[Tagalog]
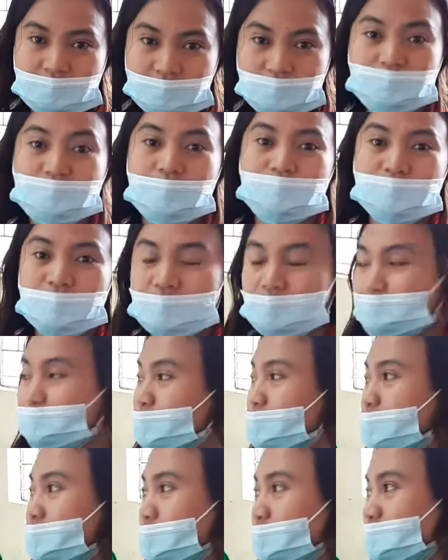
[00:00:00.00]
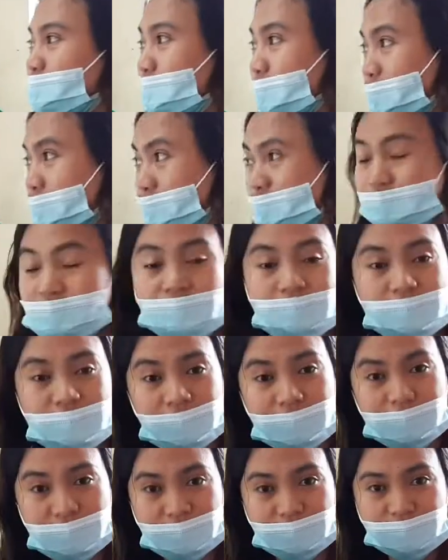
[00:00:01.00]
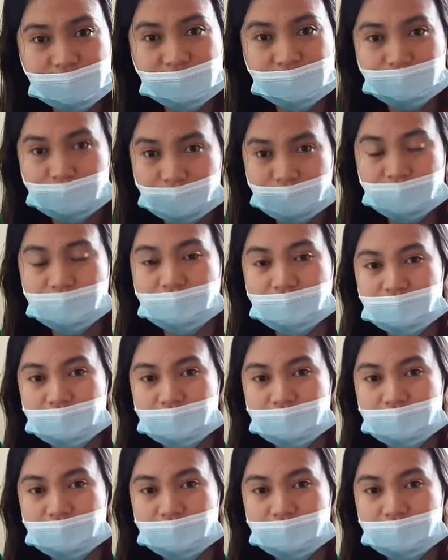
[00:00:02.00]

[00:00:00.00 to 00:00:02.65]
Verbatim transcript: I-inform na lang po ng advisor, i-announce po.